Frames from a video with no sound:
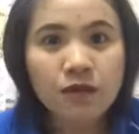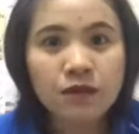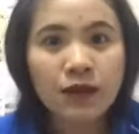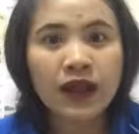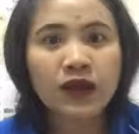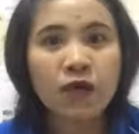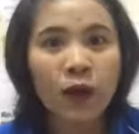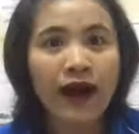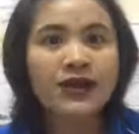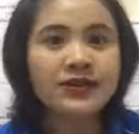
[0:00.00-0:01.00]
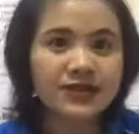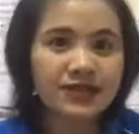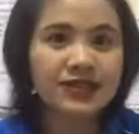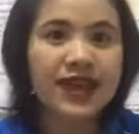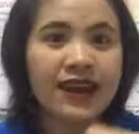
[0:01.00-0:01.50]
เมื่อไหร่ที่คุณบอกว่าเฮ้ย
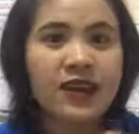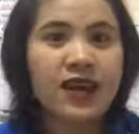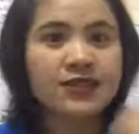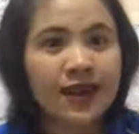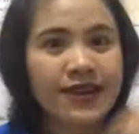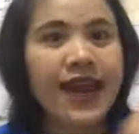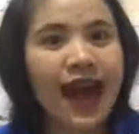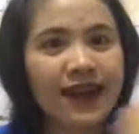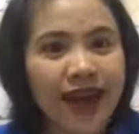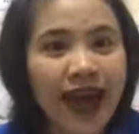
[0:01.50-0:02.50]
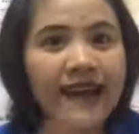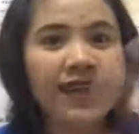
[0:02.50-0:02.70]
ฉันฉันอยากได้